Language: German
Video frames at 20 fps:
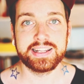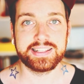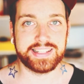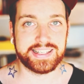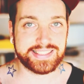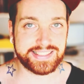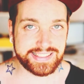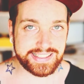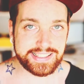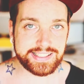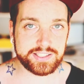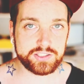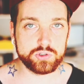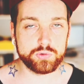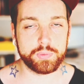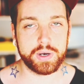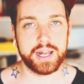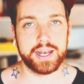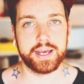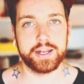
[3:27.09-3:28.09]
Das ist
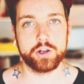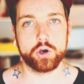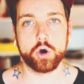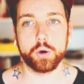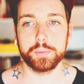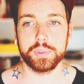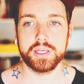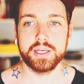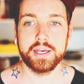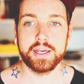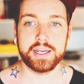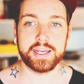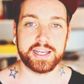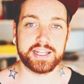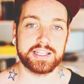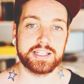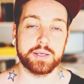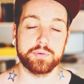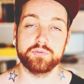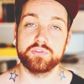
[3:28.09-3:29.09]
nun mal ein Hobby,
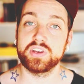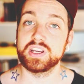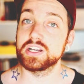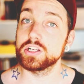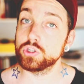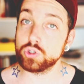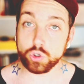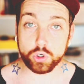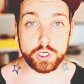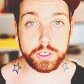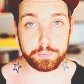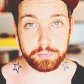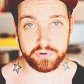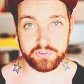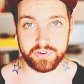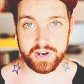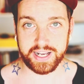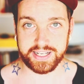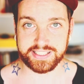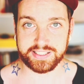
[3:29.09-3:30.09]
in dem wir Geduld
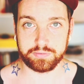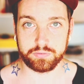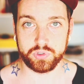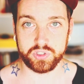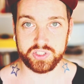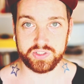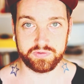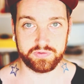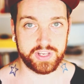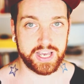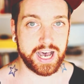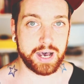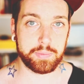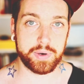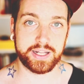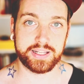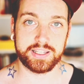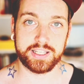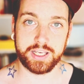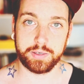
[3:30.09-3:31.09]
beweisen müssen. Wir
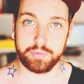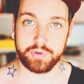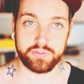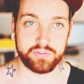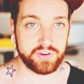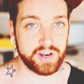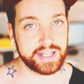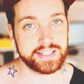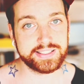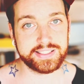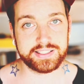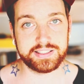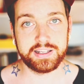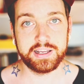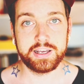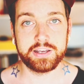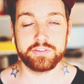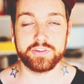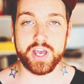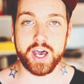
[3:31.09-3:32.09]
arbeiten hier mit Pflanzen,
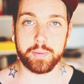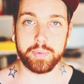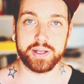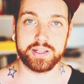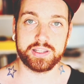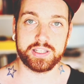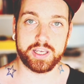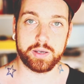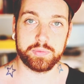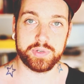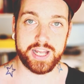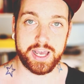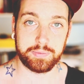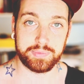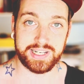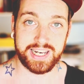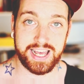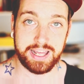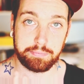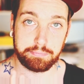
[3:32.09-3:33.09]
wir arbeiten hier mit
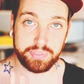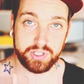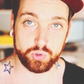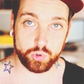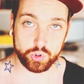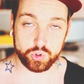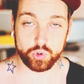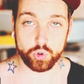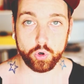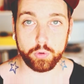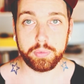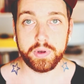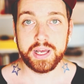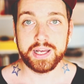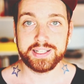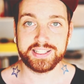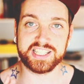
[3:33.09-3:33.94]
einem kleinen Biotop.